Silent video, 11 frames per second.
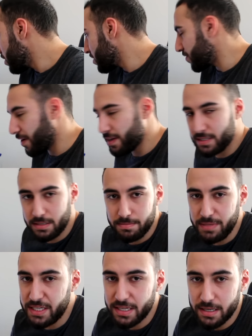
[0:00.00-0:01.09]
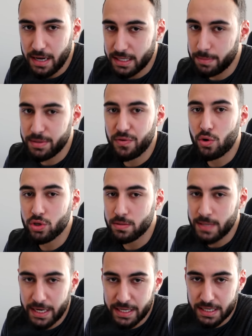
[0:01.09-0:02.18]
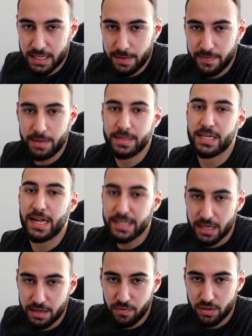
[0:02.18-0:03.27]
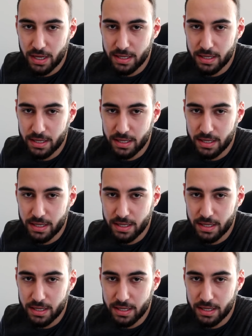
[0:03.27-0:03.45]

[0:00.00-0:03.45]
Zweitens, Miete hat er bis vor kurzem gar nicht gezahlt, weil er bei seinen Eltern gewohnt